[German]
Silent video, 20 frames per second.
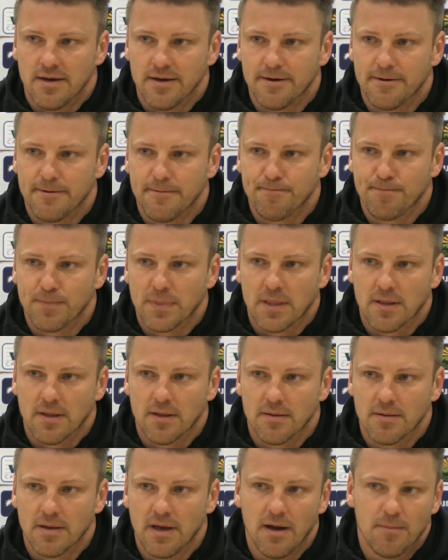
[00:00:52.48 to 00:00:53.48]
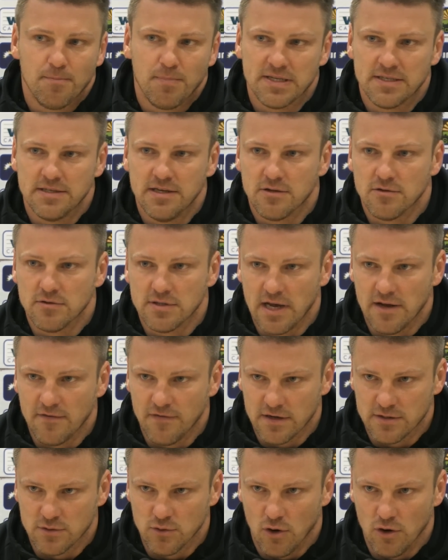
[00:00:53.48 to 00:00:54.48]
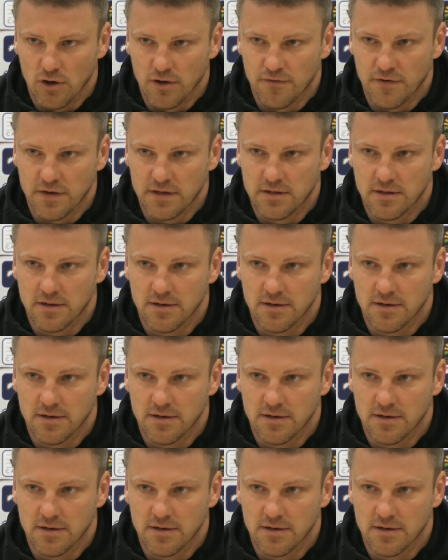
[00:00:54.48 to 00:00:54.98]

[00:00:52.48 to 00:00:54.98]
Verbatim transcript: ähm, ja, passiert uns einfach zu häufig.